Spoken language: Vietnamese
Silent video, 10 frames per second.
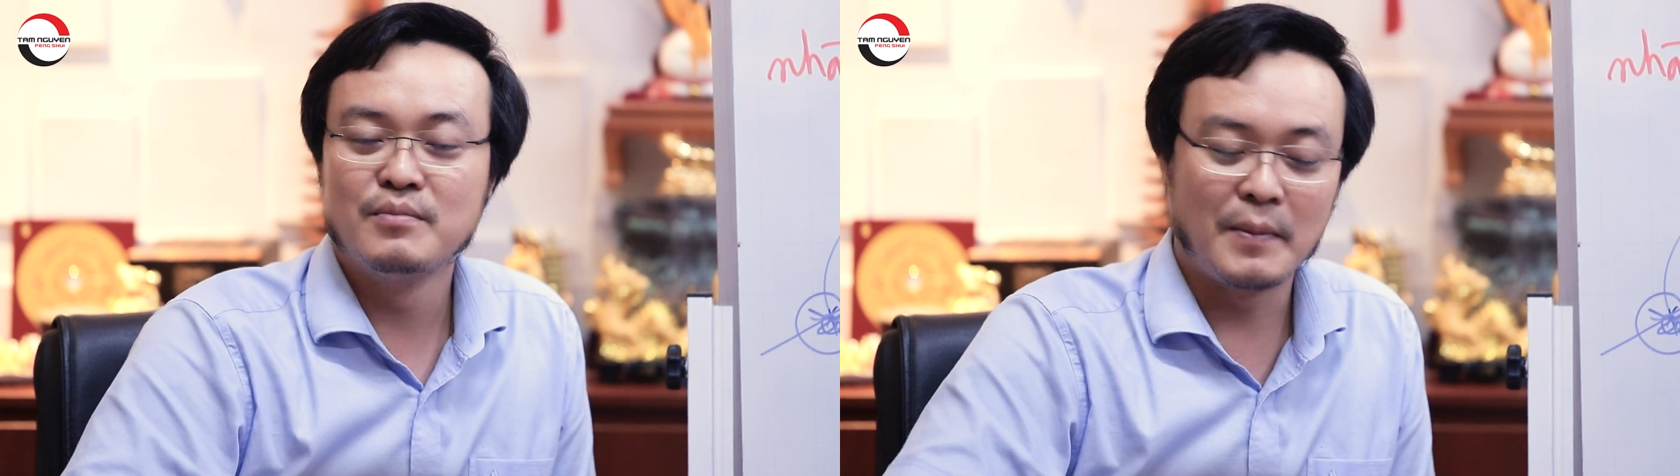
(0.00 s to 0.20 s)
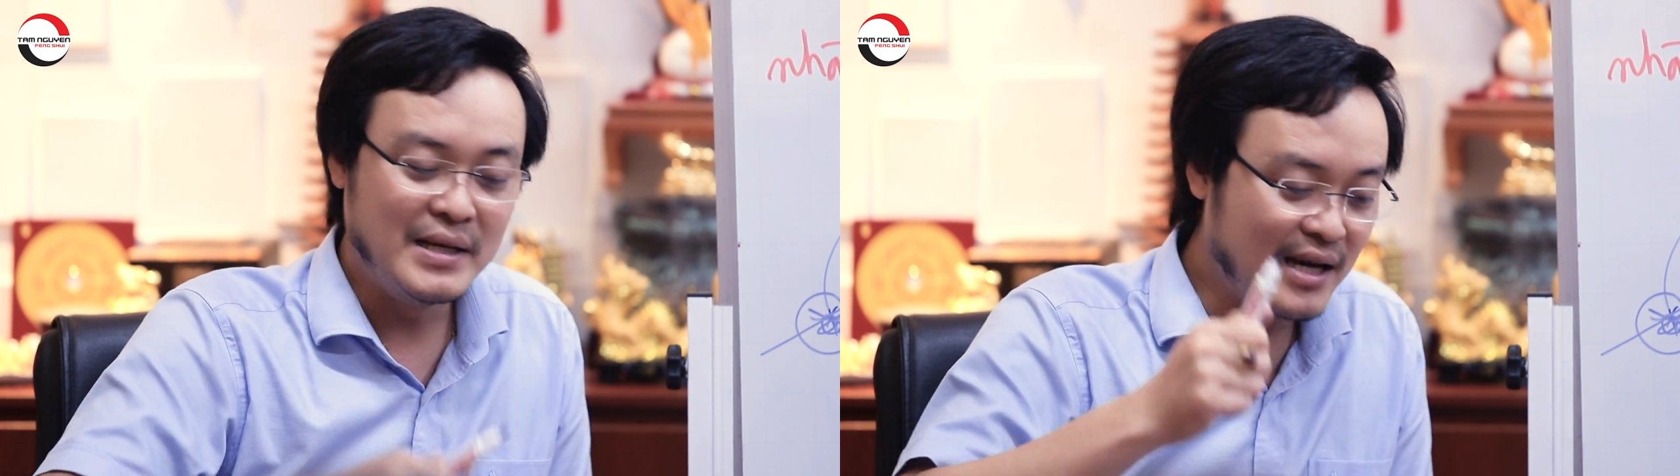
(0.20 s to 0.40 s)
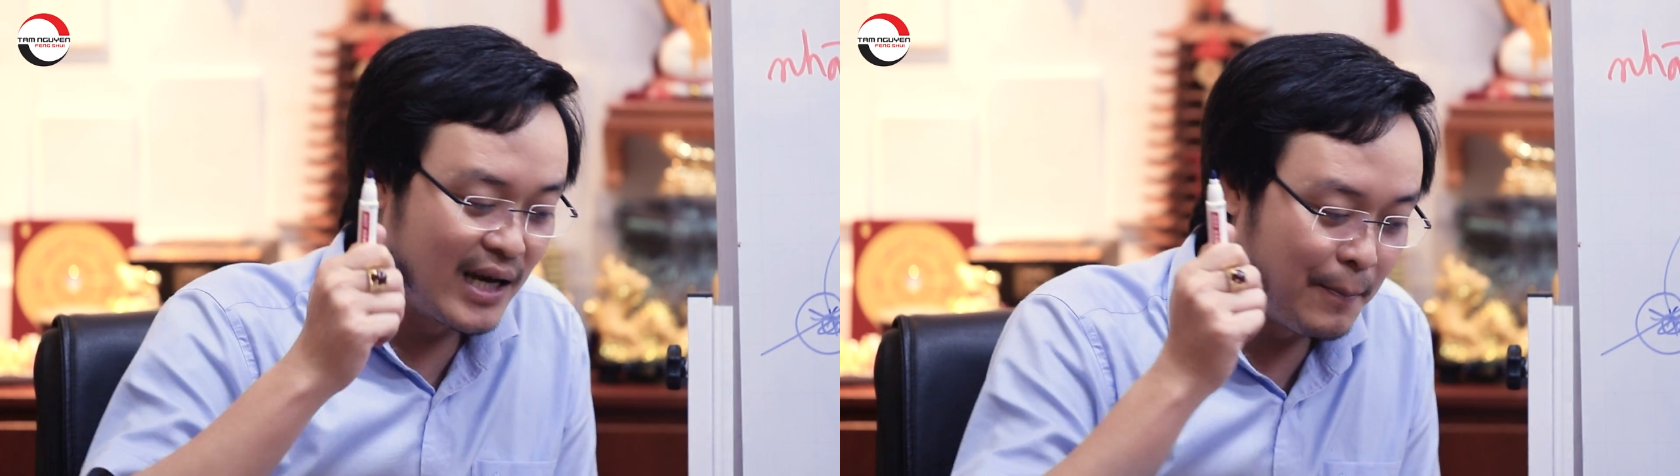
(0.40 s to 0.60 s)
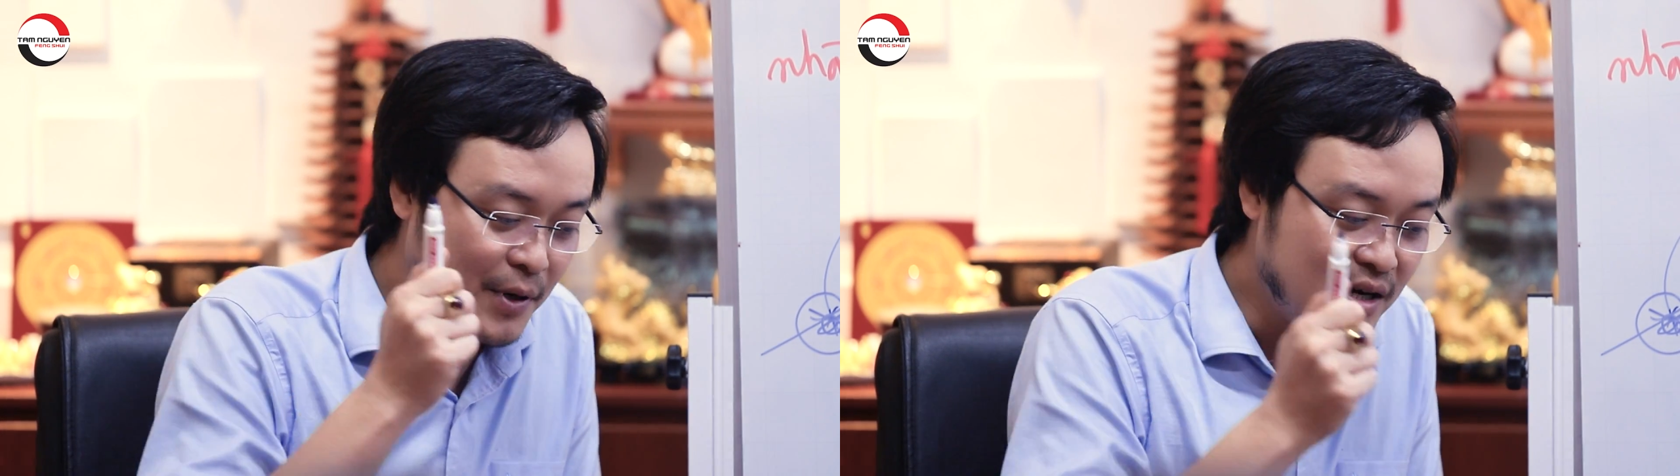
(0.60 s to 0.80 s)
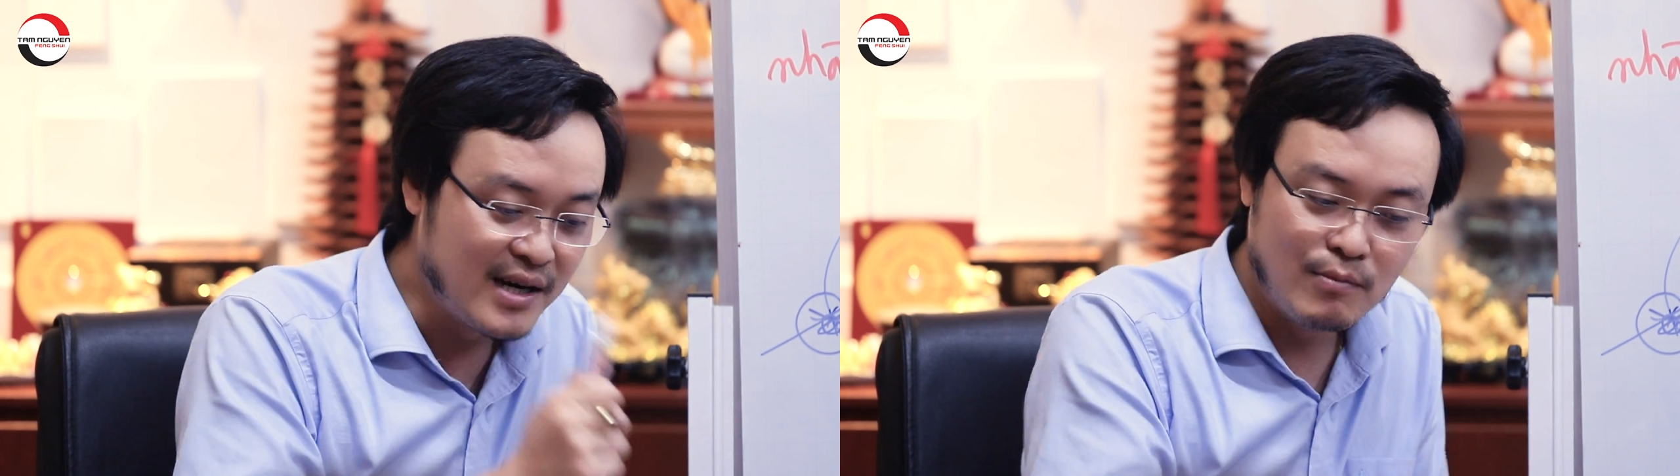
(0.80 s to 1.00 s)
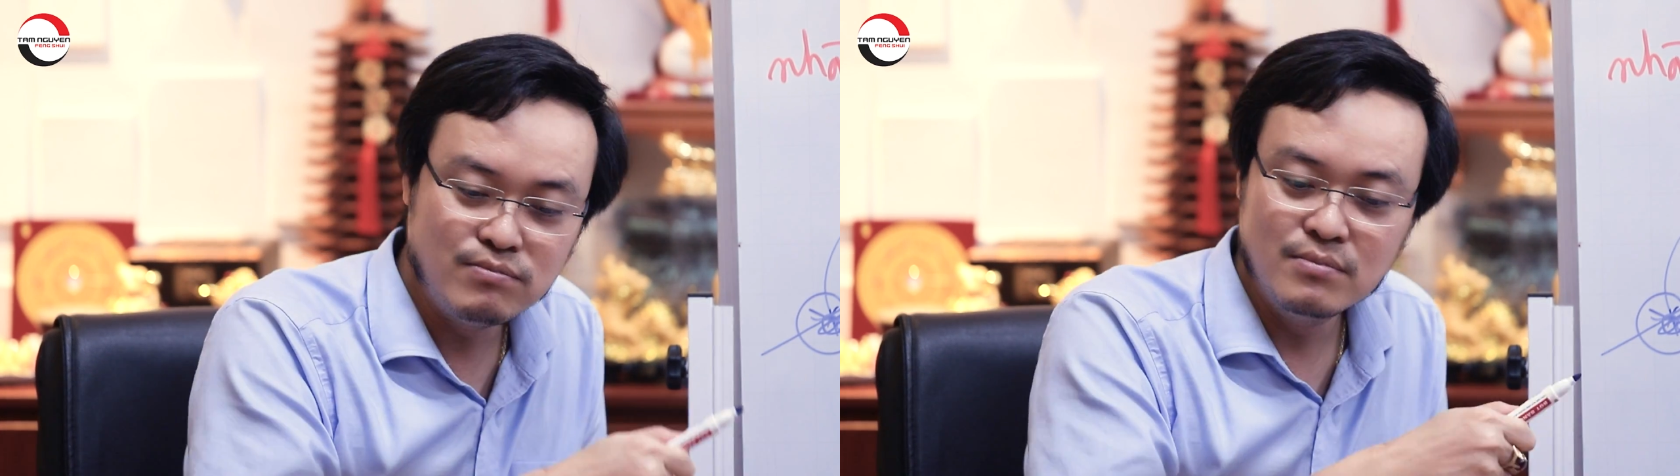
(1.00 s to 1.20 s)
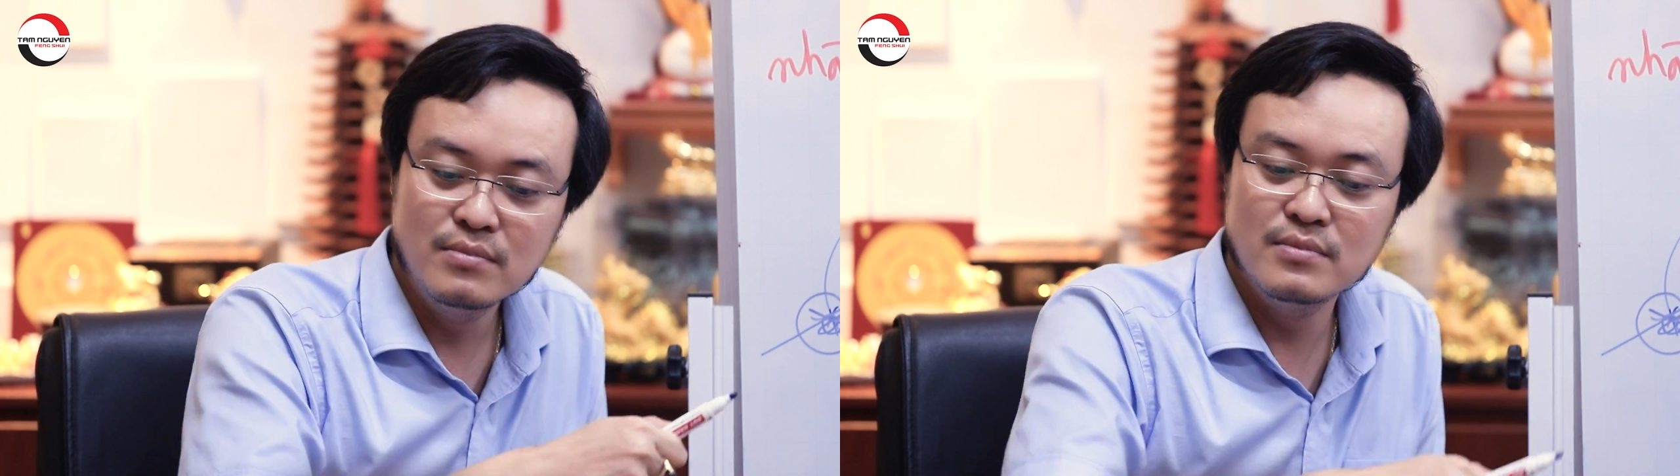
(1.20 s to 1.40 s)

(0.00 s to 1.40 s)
Mà bây giờ lập hướng đông